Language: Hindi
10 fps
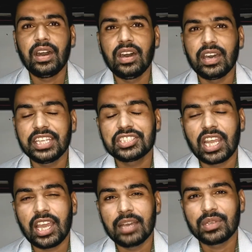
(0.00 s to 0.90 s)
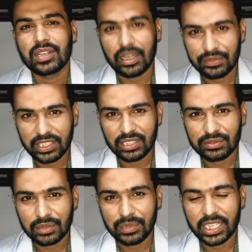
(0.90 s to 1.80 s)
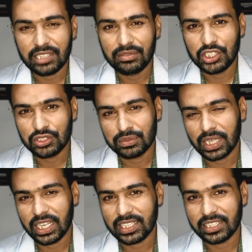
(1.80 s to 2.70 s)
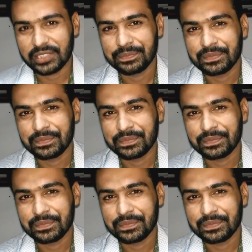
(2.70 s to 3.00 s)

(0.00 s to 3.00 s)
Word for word: और इन आपको काफ़ी इन्फॉर्मेटिव वीडियोस मिलेंगी